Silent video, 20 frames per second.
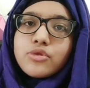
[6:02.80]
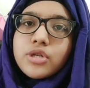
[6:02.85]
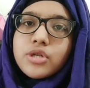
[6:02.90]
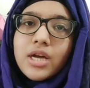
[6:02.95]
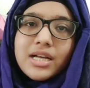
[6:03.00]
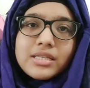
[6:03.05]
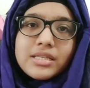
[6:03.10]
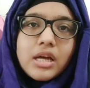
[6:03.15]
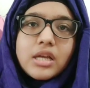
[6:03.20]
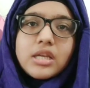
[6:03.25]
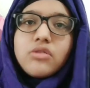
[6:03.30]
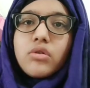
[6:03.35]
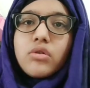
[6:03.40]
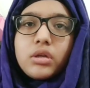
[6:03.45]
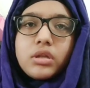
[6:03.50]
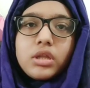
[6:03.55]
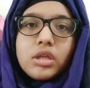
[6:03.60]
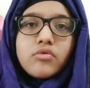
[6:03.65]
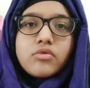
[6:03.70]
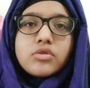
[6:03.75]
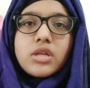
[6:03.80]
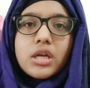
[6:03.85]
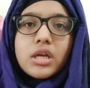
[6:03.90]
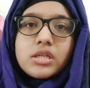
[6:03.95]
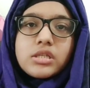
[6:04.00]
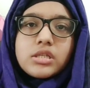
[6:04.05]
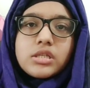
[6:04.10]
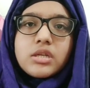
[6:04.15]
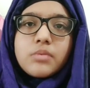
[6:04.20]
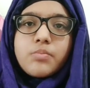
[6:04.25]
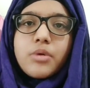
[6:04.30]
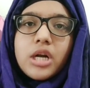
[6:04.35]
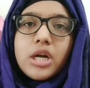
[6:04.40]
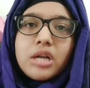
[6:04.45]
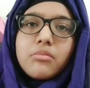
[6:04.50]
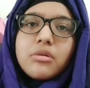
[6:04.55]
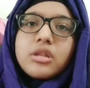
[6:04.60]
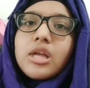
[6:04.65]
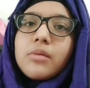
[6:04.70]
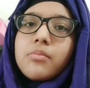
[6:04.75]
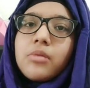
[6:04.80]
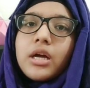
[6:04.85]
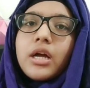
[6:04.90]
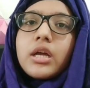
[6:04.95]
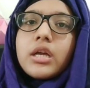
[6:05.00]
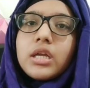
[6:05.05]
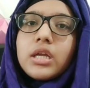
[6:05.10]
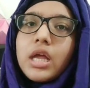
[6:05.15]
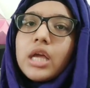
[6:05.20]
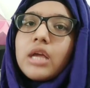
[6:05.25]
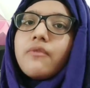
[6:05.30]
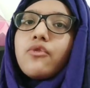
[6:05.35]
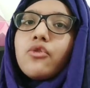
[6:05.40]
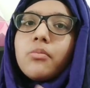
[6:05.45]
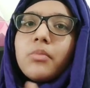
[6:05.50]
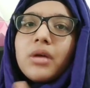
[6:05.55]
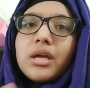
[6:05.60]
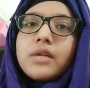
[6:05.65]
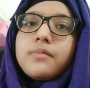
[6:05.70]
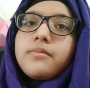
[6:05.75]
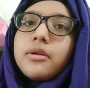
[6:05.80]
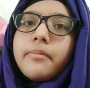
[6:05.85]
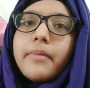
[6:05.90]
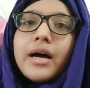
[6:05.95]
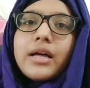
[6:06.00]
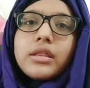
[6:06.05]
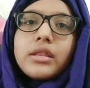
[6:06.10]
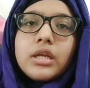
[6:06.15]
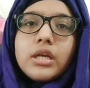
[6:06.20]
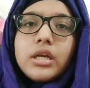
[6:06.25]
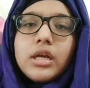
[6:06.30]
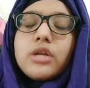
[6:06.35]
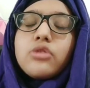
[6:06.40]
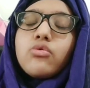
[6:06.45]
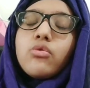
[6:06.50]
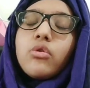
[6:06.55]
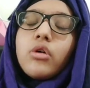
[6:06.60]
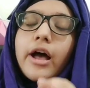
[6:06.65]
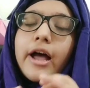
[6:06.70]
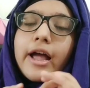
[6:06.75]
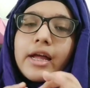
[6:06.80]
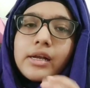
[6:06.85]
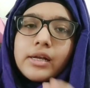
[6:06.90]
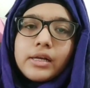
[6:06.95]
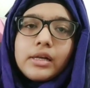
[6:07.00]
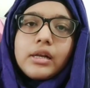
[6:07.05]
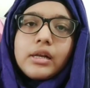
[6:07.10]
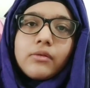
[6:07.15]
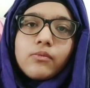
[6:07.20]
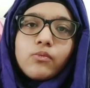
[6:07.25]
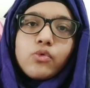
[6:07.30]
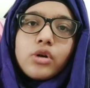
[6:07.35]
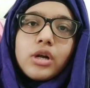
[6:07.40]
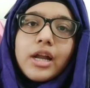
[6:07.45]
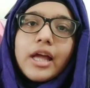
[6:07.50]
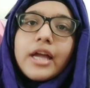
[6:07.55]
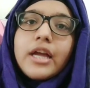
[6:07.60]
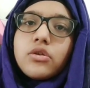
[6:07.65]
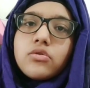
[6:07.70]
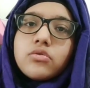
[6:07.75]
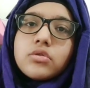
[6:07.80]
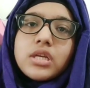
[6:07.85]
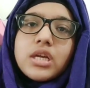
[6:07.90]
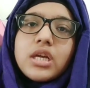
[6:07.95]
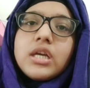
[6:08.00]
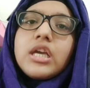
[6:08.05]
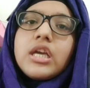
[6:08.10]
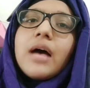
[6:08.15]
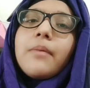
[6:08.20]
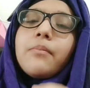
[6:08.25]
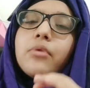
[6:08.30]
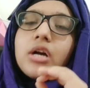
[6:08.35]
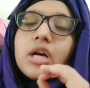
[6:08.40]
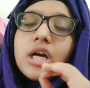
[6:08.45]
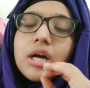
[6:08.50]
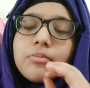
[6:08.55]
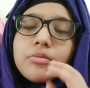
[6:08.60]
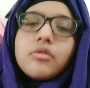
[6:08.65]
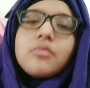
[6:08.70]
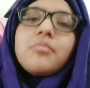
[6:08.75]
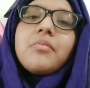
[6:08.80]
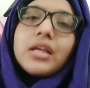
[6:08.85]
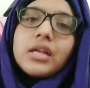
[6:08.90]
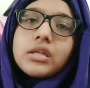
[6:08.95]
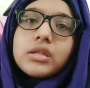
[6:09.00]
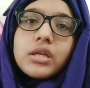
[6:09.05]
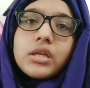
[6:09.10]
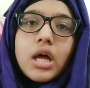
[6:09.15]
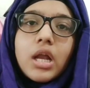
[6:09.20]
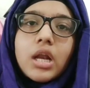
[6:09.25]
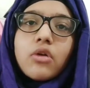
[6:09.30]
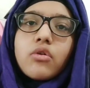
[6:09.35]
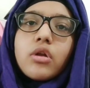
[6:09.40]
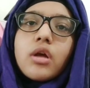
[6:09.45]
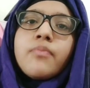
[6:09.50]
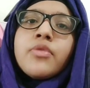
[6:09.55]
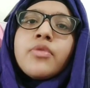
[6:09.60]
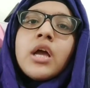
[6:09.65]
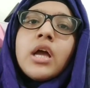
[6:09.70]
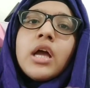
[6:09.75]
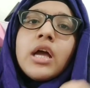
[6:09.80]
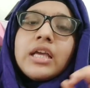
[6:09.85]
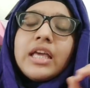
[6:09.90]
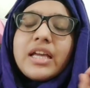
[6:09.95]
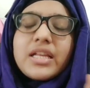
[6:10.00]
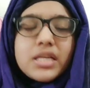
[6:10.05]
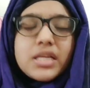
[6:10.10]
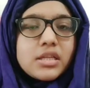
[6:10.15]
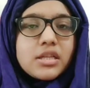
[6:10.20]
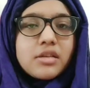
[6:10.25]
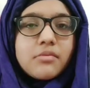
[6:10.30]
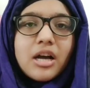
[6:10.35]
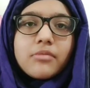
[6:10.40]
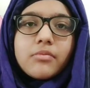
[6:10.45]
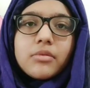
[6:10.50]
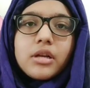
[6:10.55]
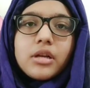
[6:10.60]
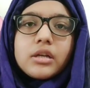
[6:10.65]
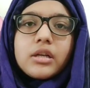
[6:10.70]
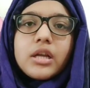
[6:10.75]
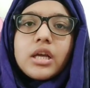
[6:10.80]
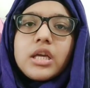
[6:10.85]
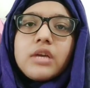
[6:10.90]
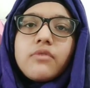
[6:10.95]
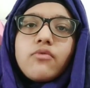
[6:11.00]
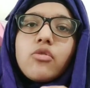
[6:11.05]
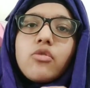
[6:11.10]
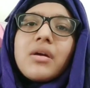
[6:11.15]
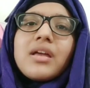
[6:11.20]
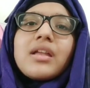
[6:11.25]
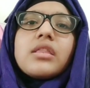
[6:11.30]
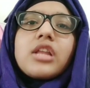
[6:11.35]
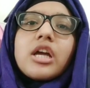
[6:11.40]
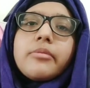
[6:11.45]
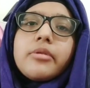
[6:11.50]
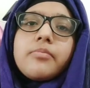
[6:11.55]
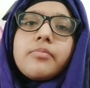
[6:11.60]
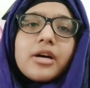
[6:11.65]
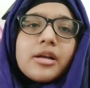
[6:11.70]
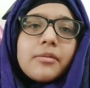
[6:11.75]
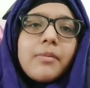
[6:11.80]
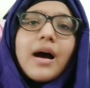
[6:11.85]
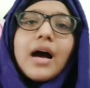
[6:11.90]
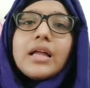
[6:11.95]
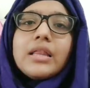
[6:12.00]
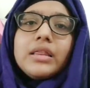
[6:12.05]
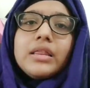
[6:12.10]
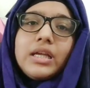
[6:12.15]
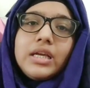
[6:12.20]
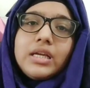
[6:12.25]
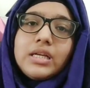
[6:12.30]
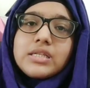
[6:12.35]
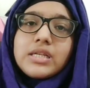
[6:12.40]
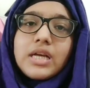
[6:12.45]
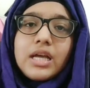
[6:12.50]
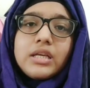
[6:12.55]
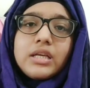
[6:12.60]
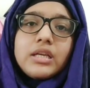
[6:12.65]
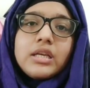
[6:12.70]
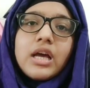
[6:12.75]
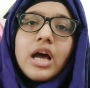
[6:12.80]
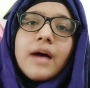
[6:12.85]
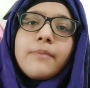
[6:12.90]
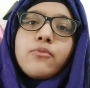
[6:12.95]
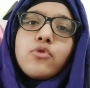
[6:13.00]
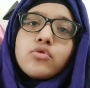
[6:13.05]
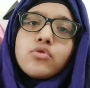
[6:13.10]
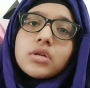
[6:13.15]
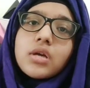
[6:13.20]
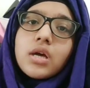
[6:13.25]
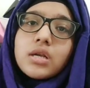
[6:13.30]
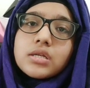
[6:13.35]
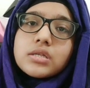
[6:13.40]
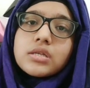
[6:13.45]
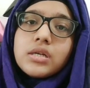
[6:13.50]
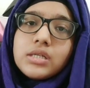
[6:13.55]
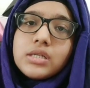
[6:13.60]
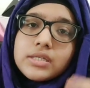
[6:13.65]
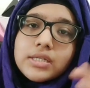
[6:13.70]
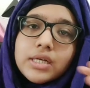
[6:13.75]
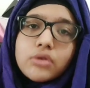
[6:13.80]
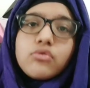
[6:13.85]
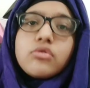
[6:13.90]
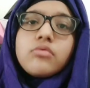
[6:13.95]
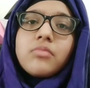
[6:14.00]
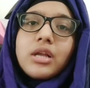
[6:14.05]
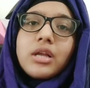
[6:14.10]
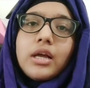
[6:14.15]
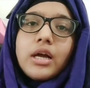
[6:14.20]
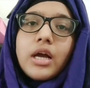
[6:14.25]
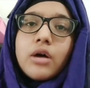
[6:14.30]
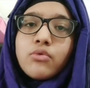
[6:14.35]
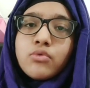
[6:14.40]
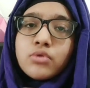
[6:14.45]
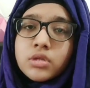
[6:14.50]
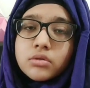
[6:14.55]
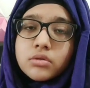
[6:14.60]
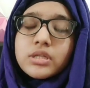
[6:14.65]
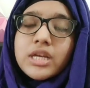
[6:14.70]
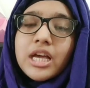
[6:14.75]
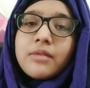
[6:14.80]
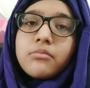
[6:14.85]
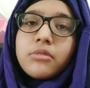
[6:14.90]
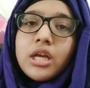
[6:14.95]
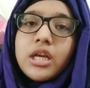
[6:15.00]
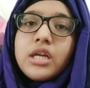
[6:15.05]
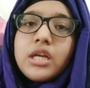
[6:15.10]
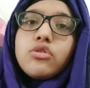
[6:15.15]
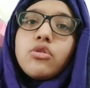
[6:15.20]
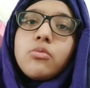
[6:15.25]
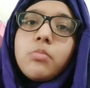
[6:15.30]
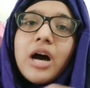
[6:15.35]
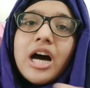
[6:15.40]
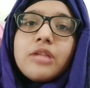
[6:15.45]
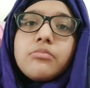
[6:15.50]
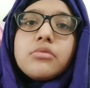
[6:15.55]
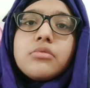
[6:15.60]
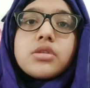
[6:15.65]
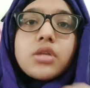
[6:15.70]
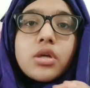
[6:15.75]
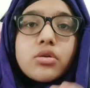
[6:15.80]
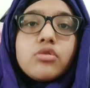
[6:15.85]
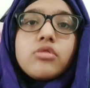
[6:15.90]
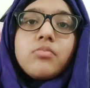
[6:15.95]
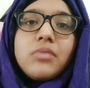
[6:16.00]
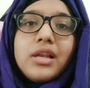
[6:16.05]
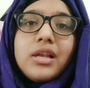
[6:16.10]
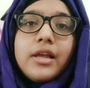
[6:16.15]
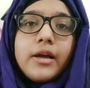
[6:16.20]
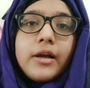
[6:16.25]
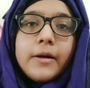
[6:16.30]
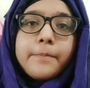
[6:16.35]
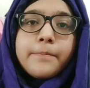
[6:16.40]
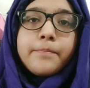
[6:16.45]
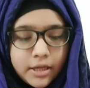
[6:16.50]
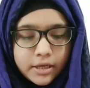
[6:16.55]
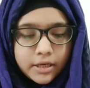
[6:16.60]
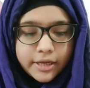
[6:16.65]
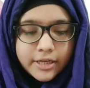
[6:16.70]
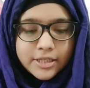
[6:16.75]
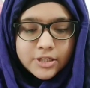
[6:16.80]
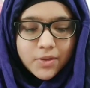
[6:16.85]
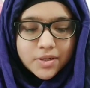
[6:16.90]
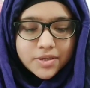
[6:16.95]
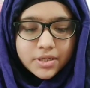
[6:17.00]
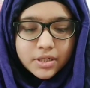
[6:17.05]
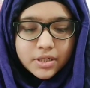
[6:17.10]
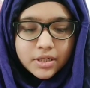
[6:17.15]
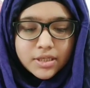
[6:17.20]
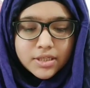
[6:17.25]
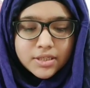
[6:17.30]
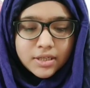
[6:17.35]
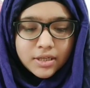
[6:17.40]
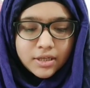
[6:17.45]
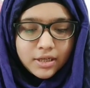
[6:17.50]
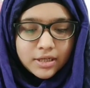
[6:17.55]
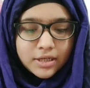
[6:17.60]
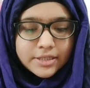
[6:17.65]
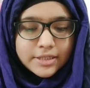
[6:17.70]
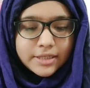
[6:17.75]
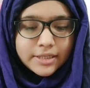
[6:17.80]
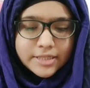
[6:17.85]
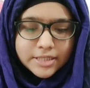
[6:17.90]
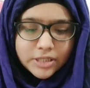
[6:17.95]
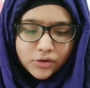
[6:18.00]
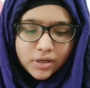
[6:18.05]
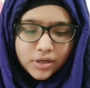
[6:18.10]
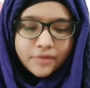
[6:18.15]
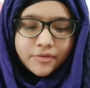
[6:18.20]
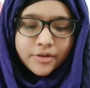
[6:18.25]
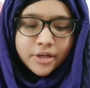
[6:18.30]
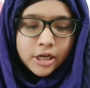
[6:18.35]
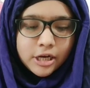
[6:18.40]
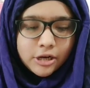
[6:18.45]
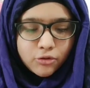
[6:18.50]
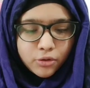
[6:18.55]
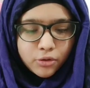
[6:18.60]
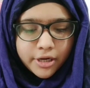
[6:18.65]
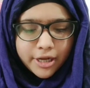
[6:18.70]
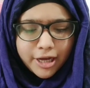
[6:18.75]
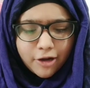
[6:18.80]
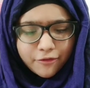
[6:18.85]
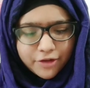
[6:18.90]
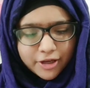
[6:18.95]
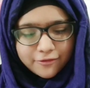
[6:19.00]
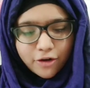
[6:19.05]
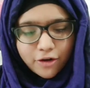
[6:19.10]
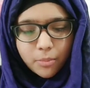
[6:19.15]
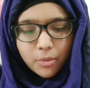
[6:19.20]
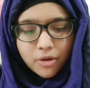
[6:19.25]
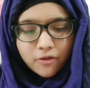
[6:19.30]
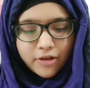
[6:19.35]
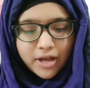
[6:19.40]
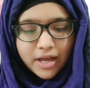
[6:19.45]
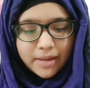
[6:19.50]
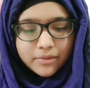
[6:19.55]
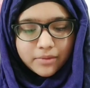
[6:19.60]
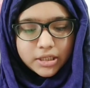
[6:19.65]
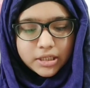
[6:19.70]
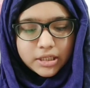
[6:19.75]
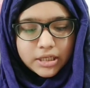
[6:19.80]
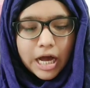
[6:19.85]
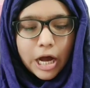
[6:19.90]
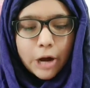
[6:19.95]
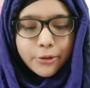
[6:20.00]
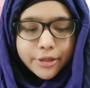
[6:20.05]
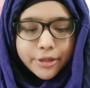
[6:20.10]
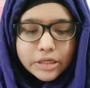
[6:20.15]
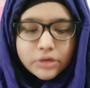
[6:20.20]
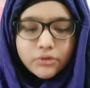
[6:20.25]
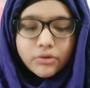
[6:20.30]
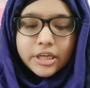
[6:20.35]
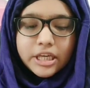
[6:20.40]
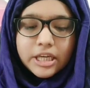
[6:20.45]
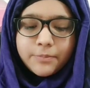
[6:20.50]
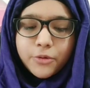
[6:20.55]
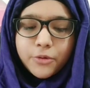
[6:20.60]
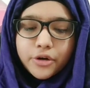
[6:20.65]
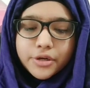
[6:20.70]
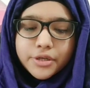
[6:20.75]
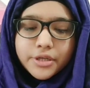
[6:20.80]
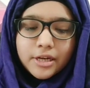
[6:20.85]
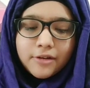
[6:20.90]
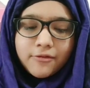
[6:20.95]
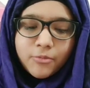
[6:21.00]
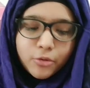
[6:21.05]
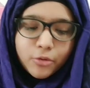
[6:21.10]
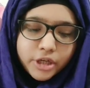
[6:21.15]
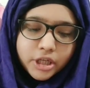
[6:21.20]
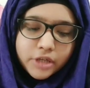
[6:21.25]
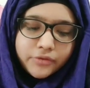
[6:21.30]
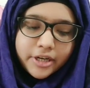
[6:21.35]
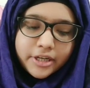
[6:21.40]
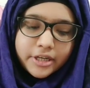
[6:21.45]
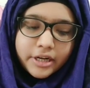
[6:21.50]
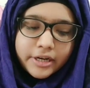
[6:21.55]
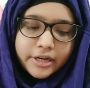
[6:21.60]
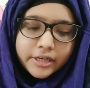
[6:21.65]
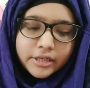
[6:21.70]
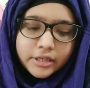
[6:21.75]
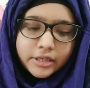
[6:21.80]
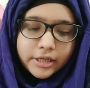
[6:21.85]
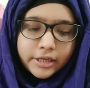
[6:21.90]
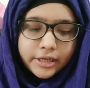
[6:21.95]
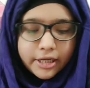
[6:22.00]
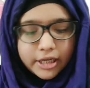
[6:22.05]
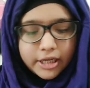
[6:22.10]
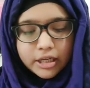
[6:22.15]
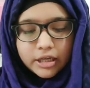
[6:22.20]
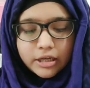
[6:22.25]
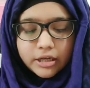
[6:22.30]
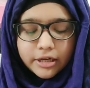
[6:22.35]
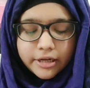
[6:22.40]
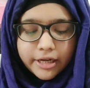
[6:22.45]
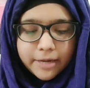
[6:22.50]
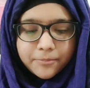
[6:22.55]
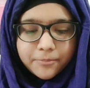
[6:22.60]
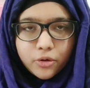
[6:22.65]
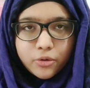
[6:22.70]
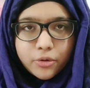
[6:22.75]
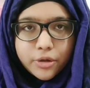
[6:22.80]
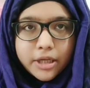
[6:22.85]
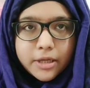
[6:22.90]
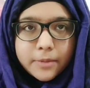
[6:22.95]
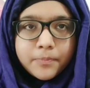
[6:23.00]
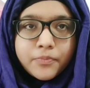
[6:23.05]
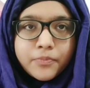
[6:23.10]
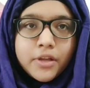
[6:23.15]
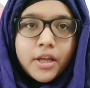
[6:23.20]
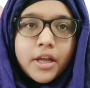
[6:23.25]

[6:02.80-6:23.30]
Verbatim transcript: मुझे आसानी हो रही थी वो सारी चीज़ें पढ़ने में तब लगा कि नहीं वो मेहनत बर्बाद नहीं गई तो आई वुड लाइक टू से कि आप कभी भी मेहनत कर रहे हो ना एक चीज़ दिमाग में रखना कि वो मेहनत कभी बर्बाद नहीं जाएगी आपको उसका रिजल्ट ज़रूर मिलेगा उस टाइम नहीं तो बाद में ज़रूर मिलेगा नेक्स्ट क्वेश्चन इज सिंस यू लिव्ड अलोन अवे फ्रॉम योर फैमिली हाउ डिड यू कीप योर सेल्फ मोटिवेटेड एंड केप्ट गोइंग